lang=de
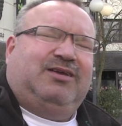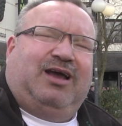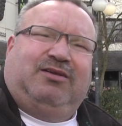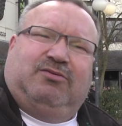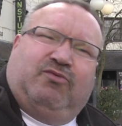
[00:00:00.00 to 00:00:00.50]
Ich
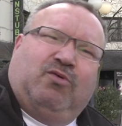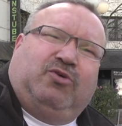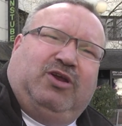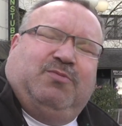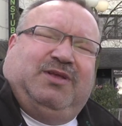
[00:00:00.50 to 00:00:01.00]
kann, warum
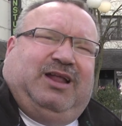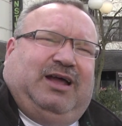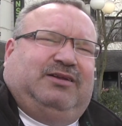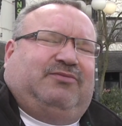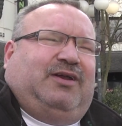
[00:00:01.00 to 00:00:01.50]
soll ich
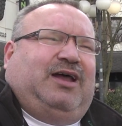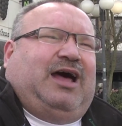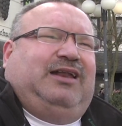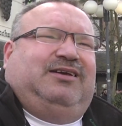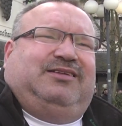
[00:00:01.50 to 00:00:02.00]
mitleiden? Das war eine
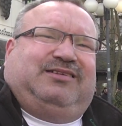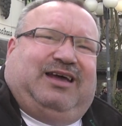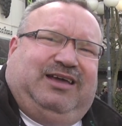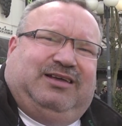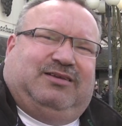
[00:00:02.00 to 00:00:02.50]
andere
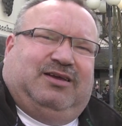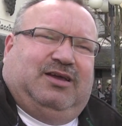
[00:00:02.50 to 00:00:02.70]
Zeit.